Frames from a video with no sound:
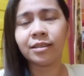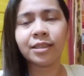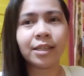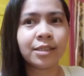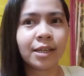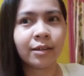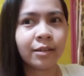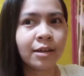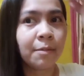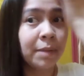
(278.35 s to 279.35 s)
sa isang
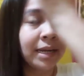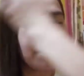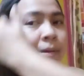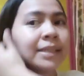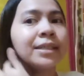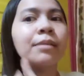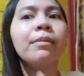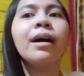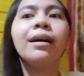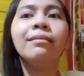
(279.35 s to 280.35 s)
palabas, diba?
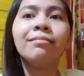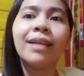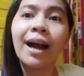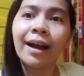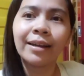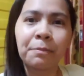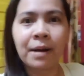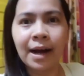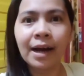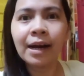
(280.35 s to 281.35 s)
Handa ka na
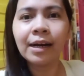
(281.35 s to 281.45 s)
ba?